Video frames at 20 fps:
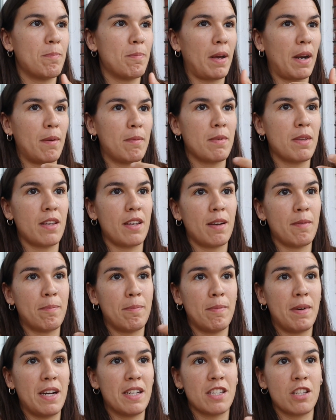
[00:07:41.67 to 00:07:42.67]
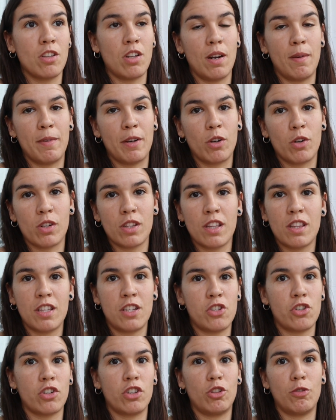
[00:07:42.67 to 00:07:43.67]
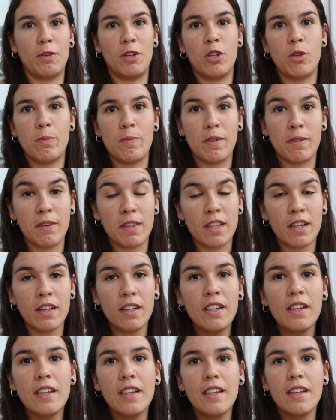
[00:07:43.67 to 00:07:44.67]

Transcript: para mí ha sido la mejor decisión que he tomado en mi vida